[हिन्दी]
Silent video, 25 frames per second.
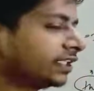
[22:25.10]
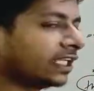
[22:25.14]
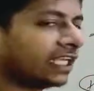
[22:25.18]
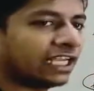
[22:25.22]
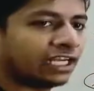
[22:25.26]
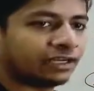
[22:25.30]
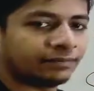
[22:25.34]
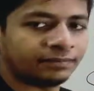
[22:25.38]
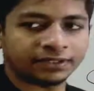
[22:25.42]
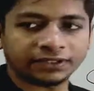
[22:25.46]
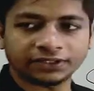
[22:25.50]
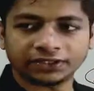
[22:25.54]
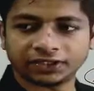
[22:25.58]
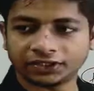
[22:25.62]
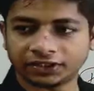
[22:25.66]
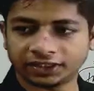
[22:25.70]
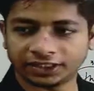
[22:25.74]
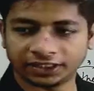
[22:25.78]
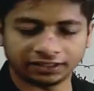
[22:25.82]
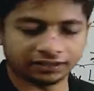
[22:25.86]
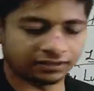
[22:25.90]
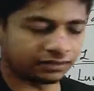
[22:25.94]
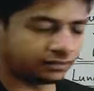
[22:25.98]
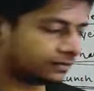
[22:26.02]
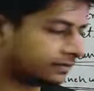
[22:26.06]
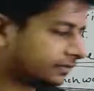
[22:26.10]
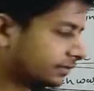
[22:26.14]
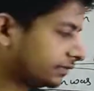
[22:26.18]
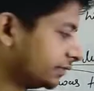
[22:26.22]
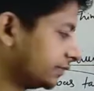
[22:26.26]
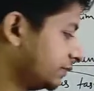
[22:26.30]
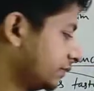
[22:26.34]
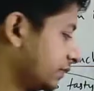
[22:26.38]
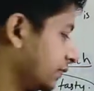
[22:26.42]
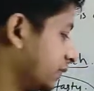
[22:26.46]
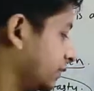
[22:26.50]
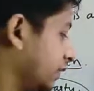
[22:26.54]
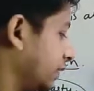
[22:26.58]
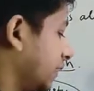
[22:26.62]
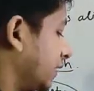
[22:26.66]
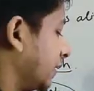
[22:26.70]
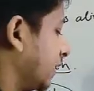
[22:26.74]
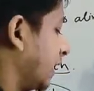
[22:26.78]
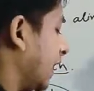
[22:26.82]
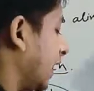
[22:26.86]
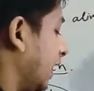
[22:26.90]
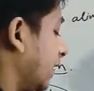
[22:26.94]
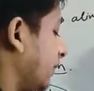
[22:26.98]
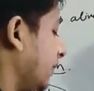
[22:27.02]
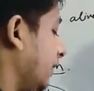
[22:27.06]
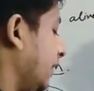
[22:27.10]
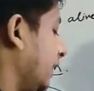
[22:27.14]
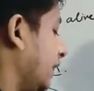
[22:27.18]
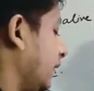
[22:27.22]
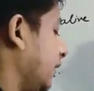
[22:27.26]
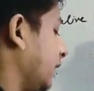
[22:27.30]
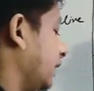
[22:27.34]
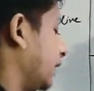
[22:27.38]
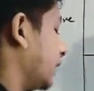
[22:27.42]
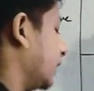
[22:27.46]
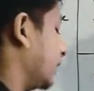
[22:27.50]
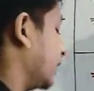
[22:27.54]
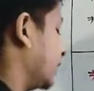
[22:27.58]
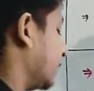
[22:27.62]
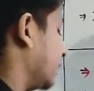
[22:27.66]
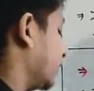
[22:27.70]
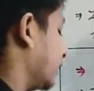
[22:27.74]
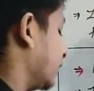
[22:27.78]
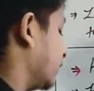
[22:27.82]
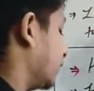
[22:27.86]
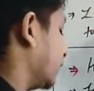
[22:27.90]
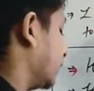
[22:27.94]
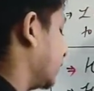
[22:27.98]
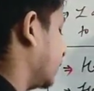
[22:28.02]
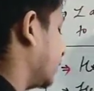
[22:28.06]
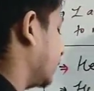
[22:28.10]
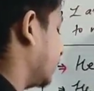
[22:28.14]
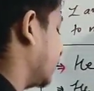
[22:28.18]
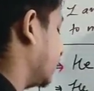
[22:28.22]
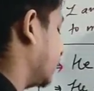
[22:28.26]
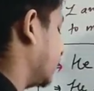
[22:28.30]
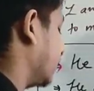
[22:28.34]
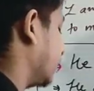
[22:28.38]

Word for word: टेल मी इन डिटेल टेल मी इन